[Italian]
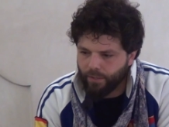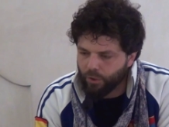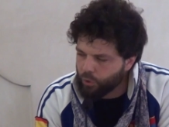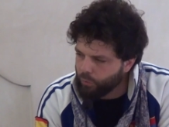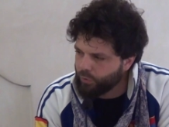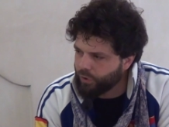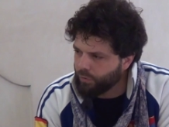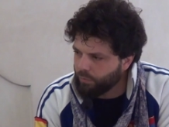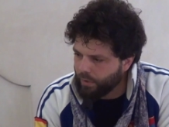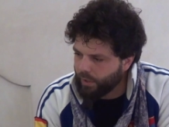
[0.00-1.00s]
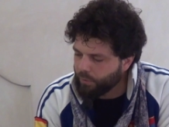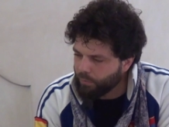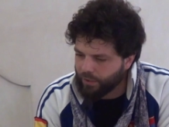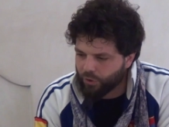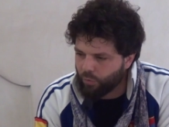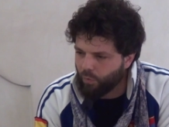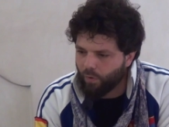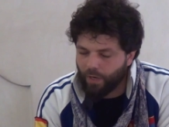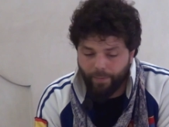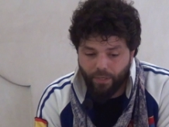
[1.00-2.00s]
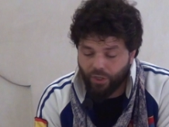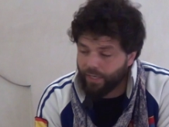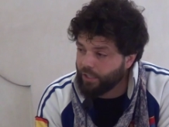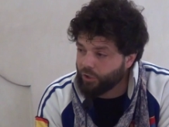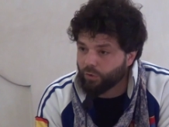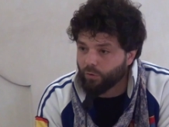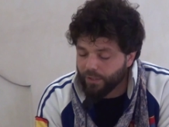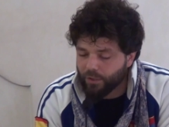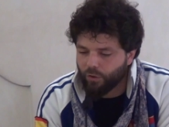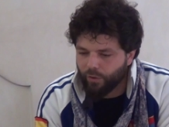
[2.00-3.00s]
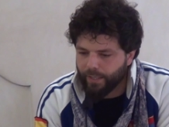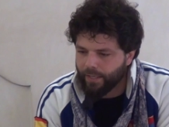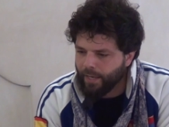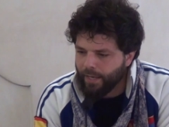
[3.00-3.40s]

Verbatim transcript: rinchiusi in una, in una scuola, ma ci sono le storie